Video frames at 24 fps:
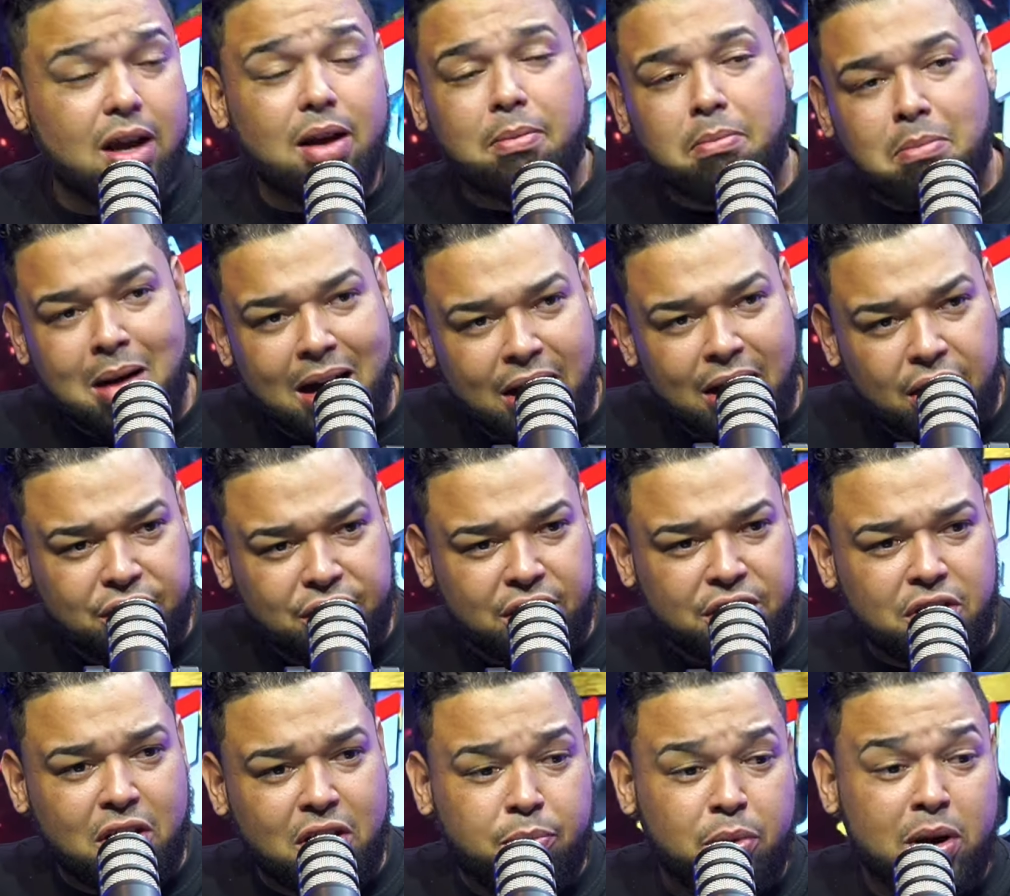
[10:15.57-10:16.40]
Varios
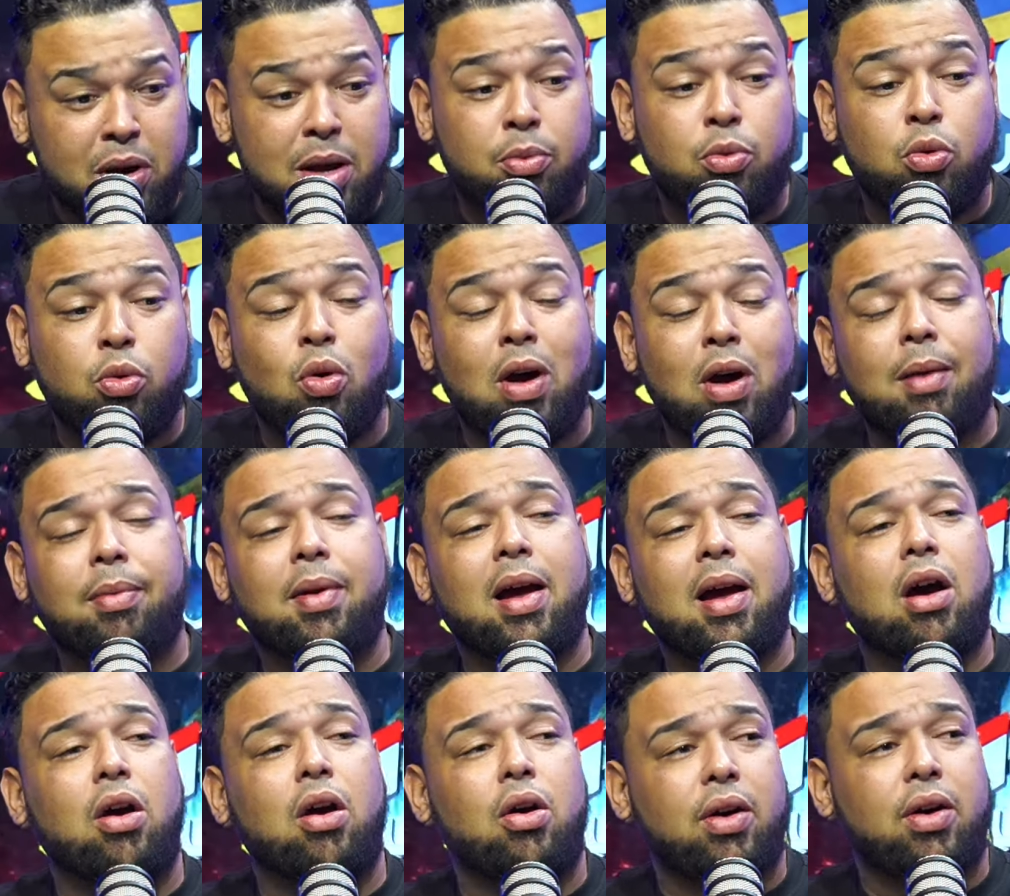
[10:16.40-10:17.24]
años después, y vuelve
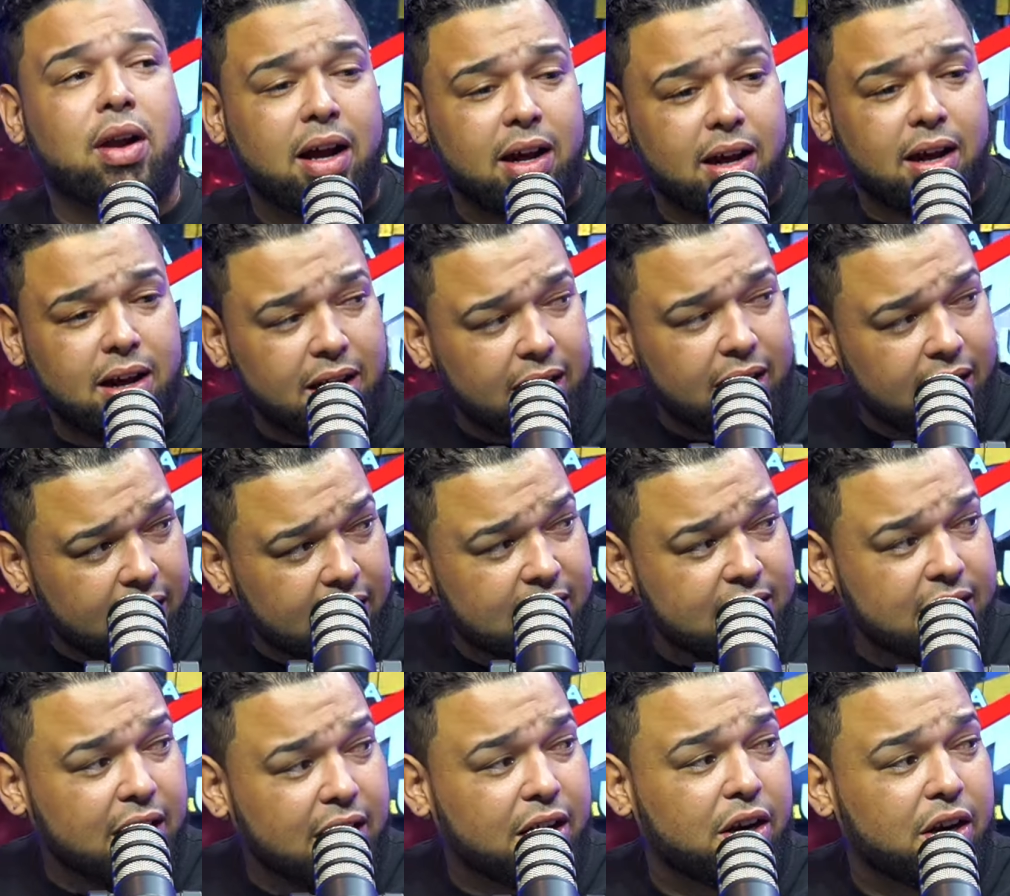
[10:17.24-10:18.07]
ahora y,
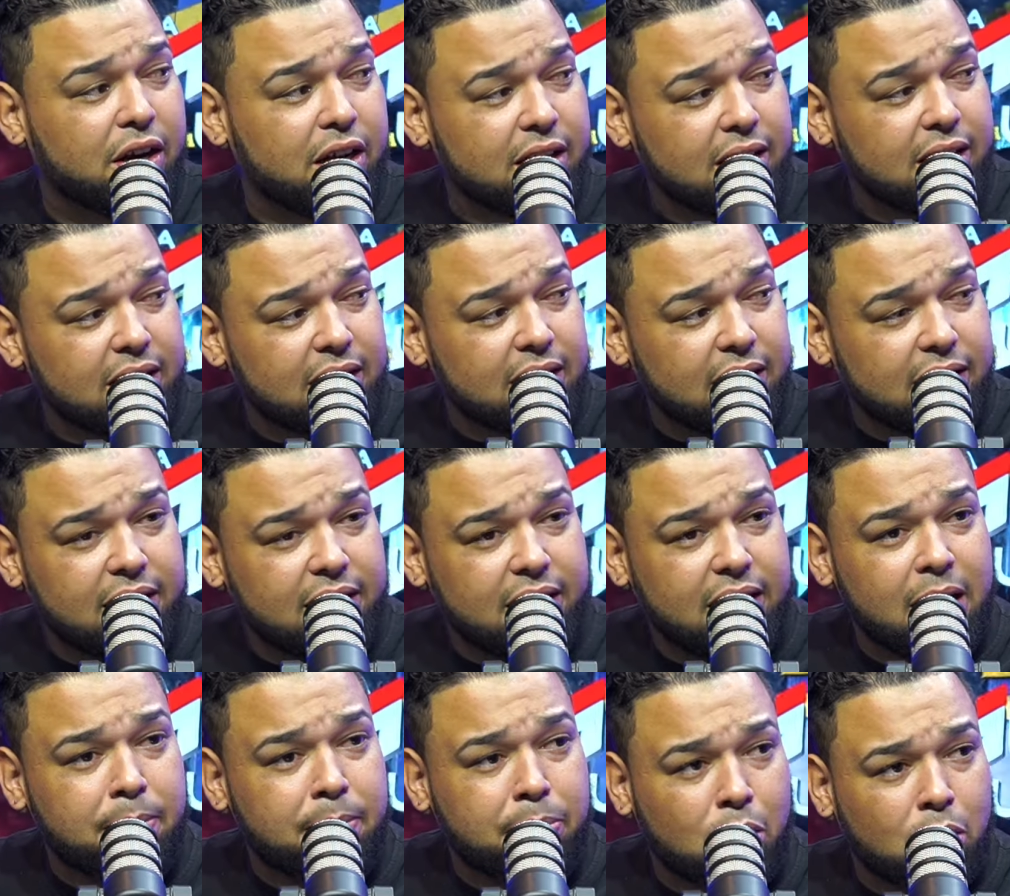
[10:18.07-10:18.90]
se, y,
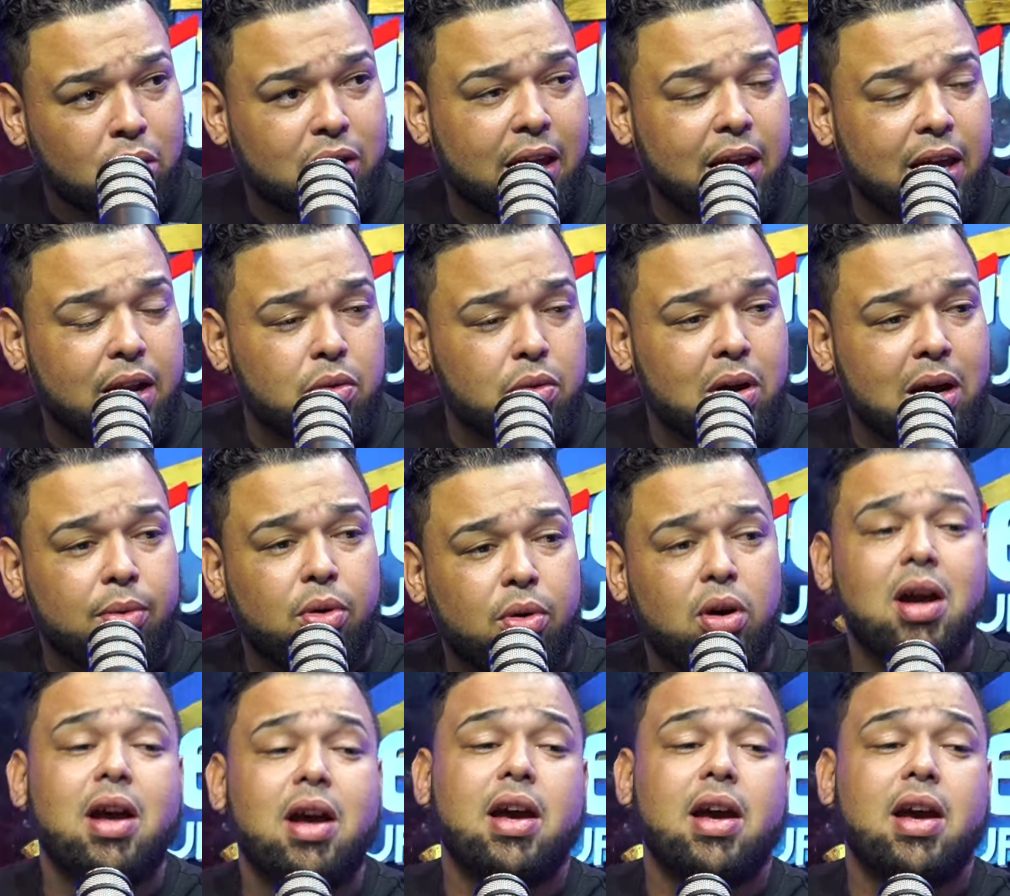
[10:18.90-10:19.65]
explota de nuevo,